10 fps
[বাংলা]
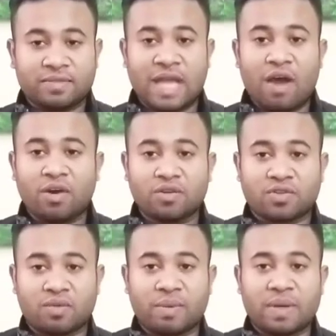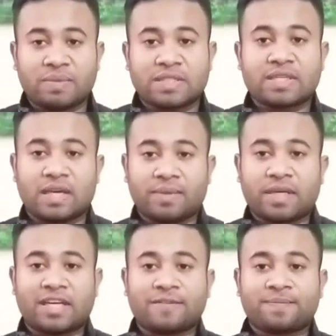না হলেও চলবে বিএমডিসি
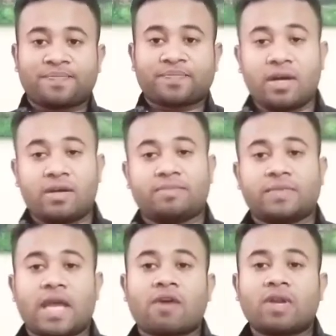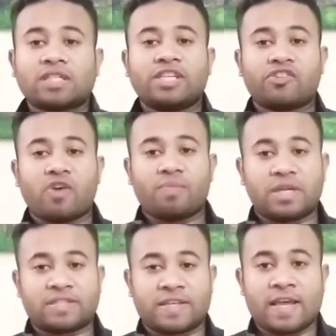সার্টিফিকেট এখন আসি
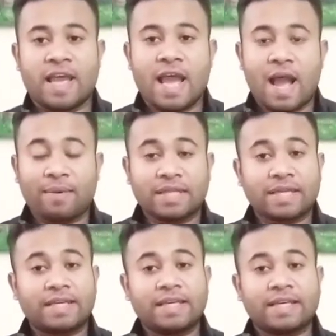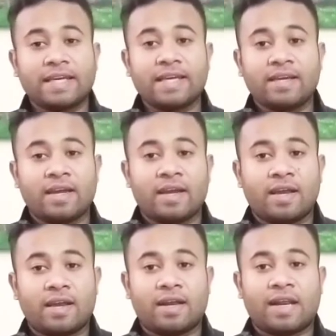রিকোয়ারমেন্টসে আমাদের কি কি
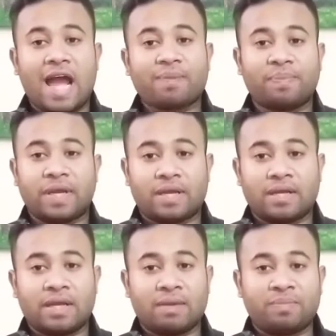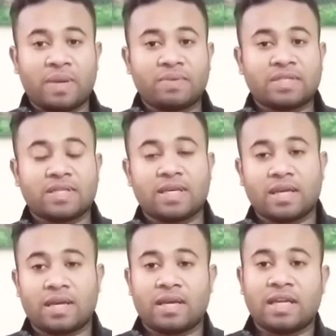লাগবে বিএমডিসি
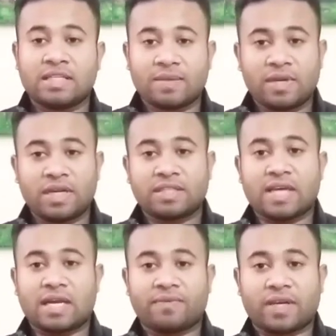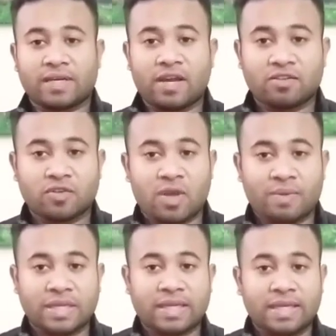এলিজিবিলিটি সার্টিফিকেট নেওয়ার জন্য
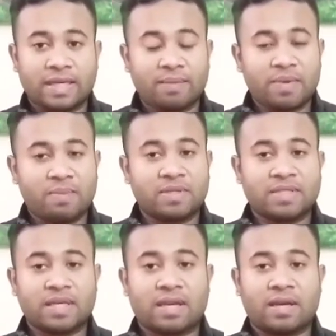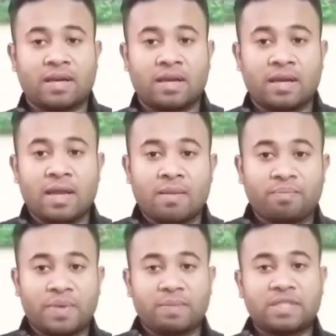আমাদের কি কি বিএমডিসি
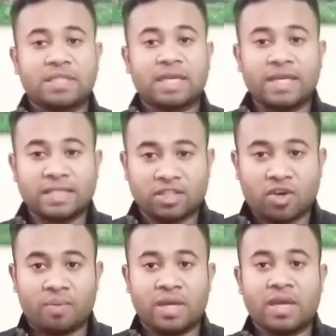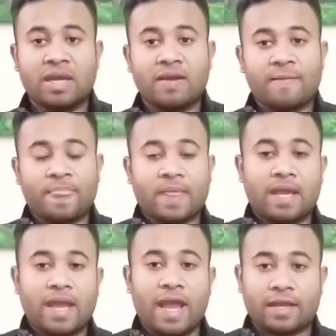বিএমডিসি তে নিয়ে যেতে হবে
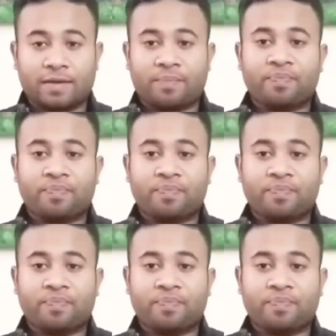এক